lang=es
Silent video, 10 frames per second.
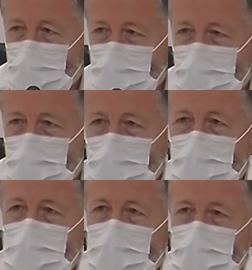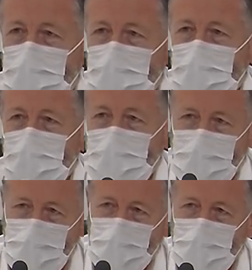último, eh, aquí
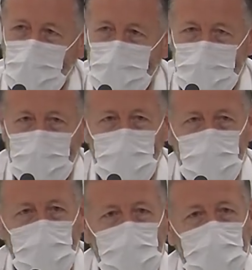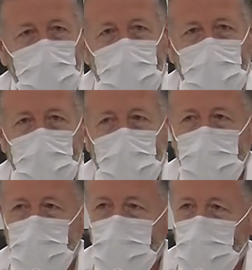está acompañándonos
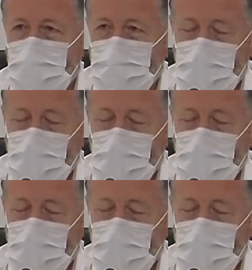Alfonso.